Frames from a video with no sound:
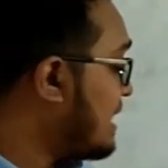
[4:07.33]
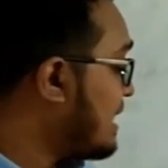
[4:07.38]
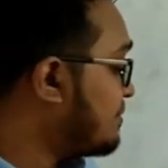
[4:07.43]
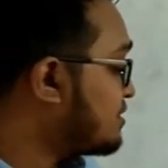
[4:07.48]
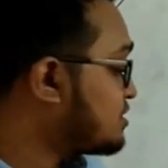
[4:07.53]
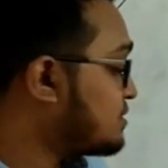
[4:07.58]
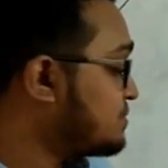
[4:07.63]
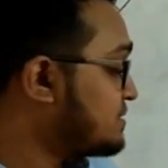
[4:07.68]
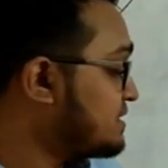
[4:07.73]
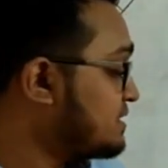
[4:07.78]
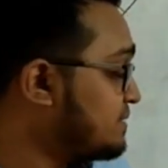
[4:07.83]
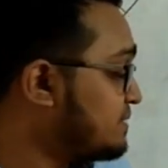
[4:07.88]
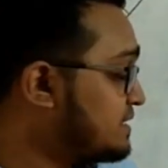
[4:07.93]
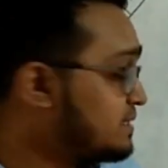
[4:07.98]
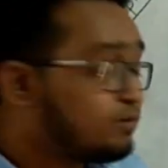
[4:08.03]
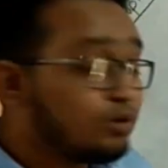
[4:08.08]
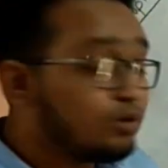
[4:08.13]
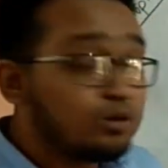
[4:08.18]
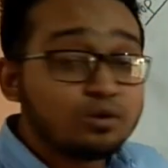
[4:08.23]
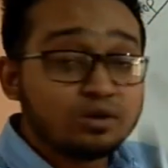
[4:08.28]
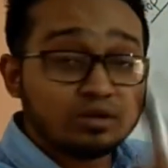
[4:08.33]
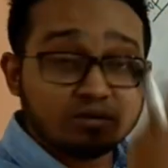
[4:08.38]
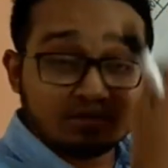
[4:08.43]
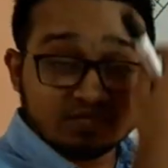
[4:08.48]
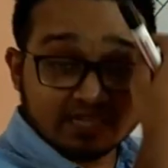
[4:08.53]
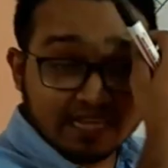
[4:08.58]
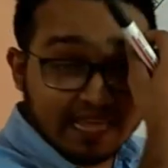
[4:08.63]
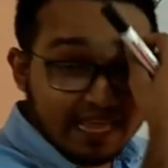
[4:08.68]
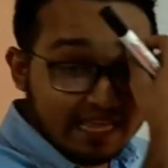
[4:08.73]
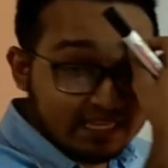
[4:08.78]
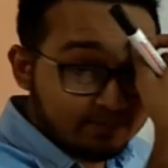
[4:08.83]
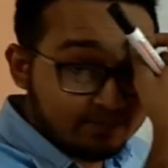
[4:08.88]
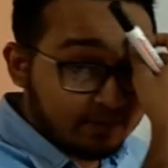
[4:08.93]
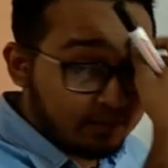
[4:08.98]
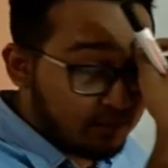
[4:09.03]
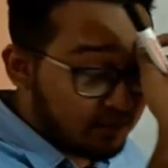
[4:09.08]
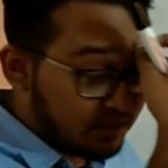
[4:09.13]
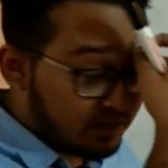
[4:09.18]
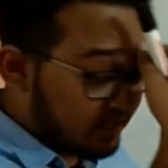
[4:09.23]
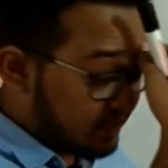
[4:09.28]
আমরা সবচেয়ে বেশি ভুল করি হচ্ছে হ্যাজ
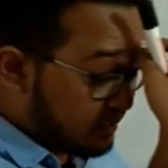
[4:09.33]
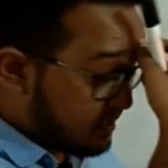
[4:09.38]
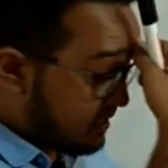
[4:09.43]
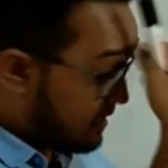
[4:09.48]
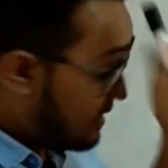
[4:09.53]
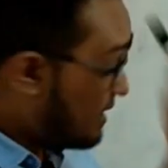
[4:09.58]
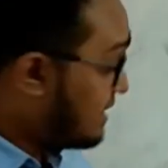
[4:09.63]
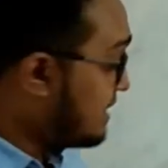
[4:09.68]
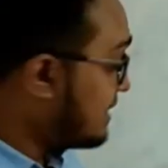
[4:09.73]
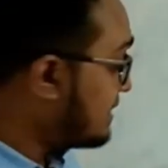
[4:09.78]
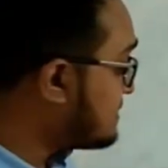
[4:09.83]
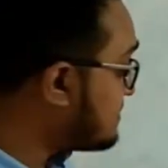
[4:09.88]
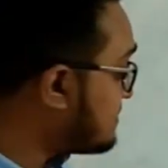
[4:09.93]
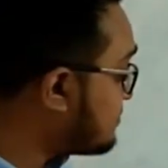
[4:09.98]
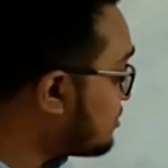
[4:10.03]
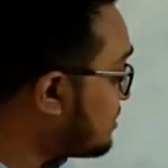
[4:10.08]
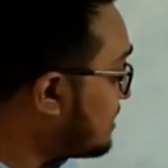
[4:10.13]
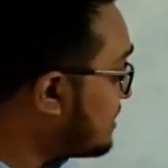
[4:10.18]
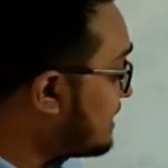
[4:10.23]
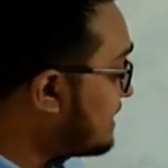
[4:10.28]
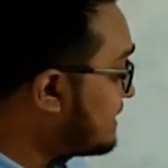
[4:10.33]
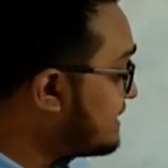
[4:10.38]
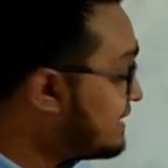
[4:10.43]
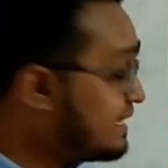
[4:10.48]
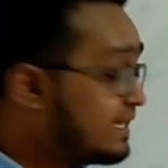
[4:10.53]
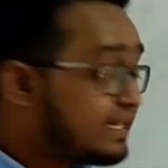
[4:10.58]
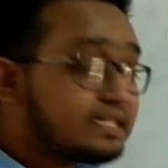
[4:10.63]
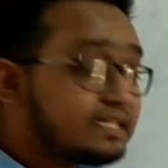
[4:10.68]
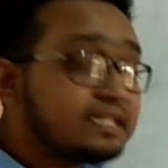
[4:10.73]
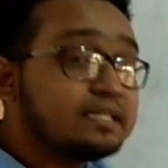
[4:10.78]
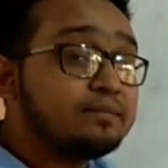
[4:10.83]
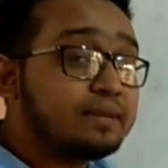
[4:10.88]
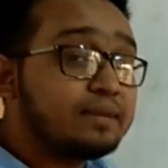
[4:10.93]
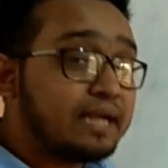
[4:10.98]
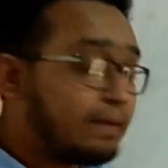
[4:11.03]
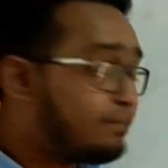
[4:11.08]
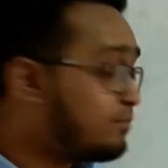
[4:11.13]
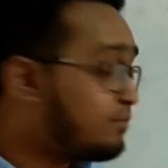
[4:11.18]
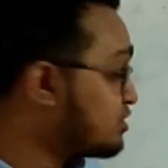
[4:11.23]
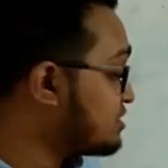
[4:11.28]
ব্যবহার ক্ষেত্রে যেমন হিয়ের সাথে আমরা
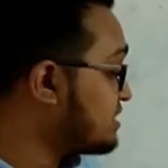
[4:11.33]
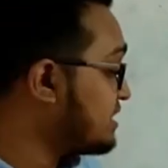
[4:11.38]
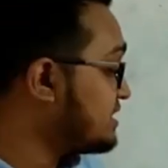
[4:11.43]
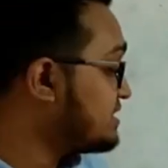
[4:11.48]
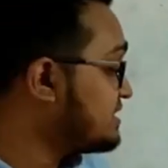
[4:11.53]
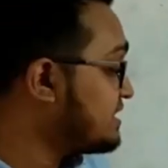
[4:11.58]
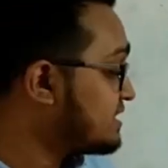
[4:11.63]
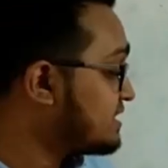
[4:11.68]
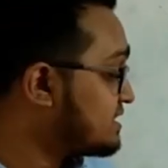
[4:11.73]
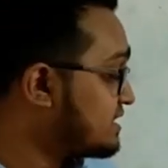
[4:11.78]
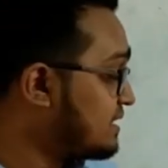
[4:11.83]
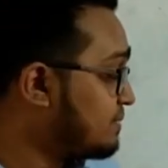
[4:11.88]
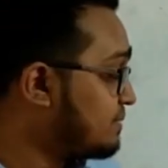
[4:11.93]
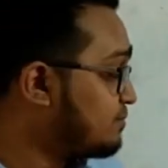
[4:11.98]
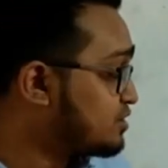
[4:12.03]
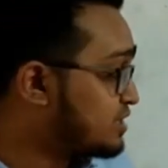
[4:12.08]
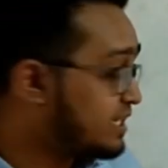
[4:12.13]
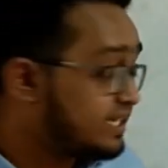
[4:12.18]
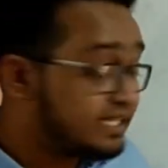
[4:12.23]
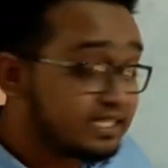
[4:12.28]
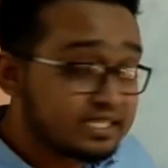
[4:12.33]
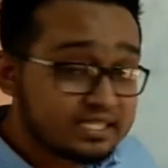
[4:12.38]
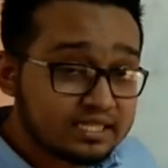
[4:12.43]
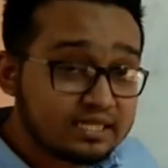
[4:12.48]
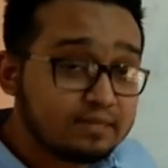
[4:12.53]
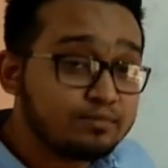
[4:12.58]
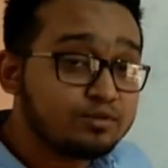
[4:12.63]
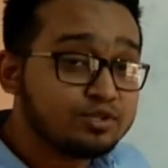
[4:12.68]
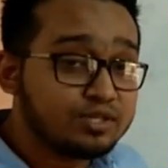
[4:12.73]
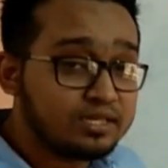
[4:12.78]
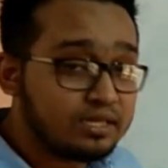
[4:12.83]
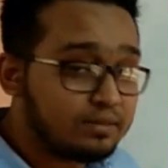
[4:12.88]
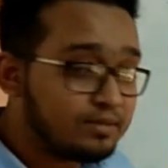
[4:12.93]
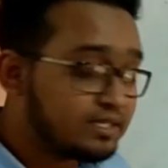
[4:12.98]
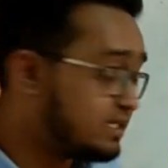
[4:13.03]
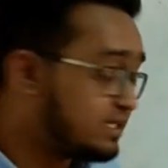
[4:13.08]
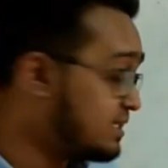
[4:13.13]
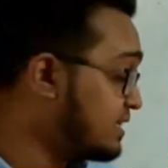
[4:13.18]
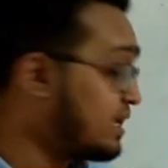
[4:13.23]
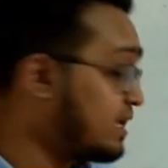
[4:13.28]
হ্যাভ বসাই সি এর সাথে হ্যাভ বসাই ইটের সাথে হ্যাভ বসাই
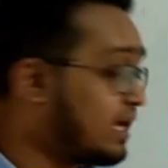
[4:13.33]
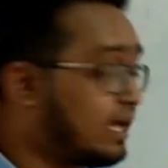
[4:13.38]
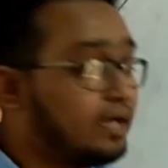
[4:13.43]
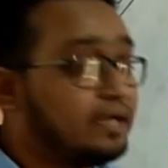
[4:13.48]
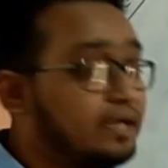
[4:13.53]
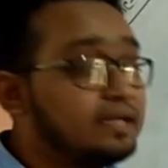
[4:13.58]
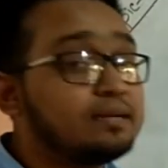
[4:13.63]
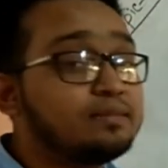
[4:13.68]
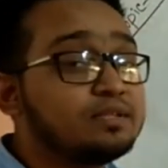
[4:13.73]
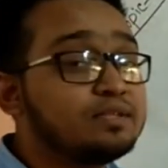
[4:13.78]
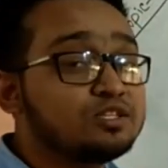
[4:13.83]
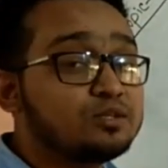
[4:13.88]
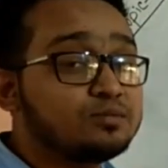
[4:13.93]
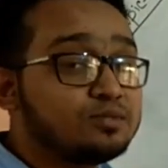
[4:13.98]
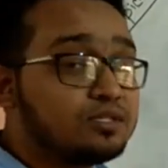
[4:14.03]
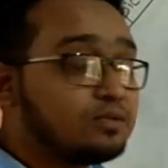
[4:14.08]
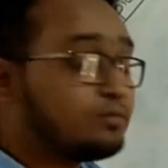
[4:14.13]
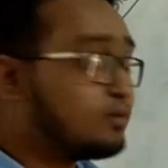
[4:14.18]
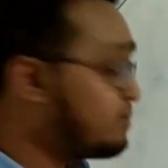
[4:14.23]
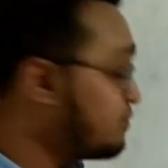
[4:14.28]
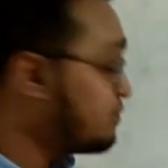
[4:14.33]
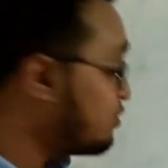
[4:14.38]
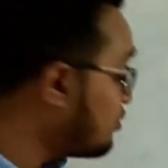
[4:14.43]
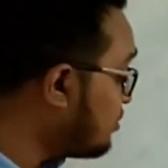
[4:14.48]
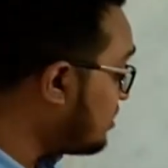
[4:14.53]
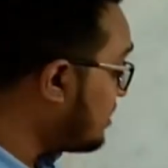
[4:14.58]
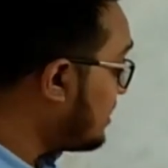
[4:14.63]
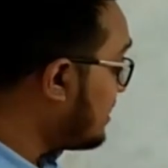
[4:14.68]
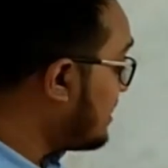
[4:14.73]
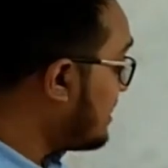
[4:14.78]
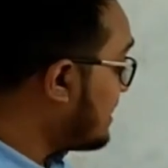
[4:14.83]
নামের সাথে না এটা আমাদের সবচেয়ে বড় ভুল